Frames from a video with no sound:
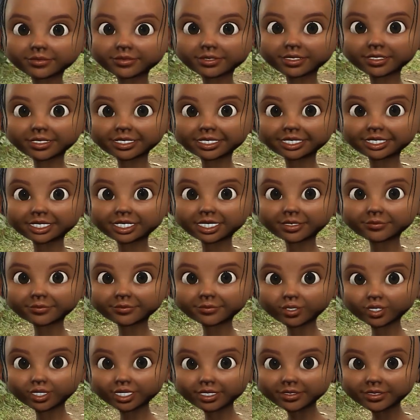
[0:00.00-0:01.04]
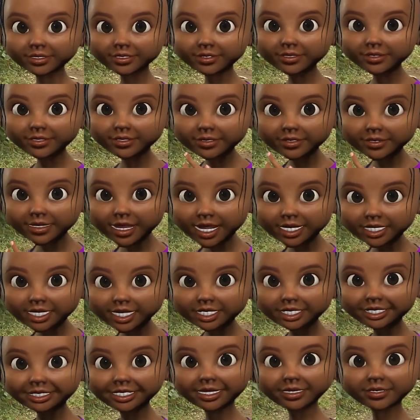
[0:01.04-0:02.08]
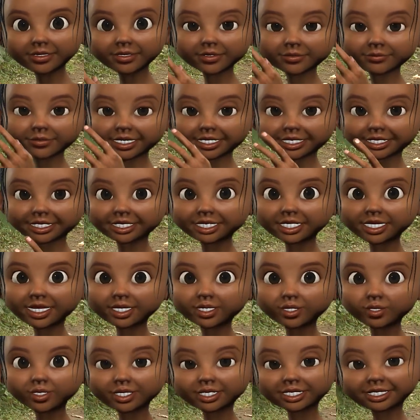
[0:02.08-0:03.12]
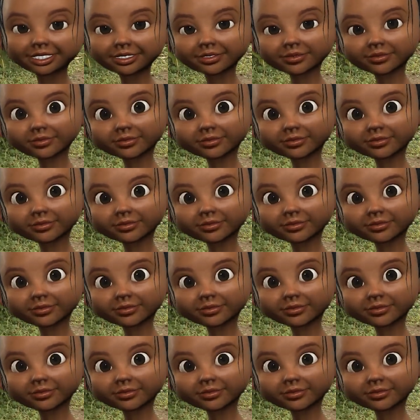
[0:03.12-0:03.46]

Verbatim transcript: C'est à ce moment-là qu'il est le plus en danger.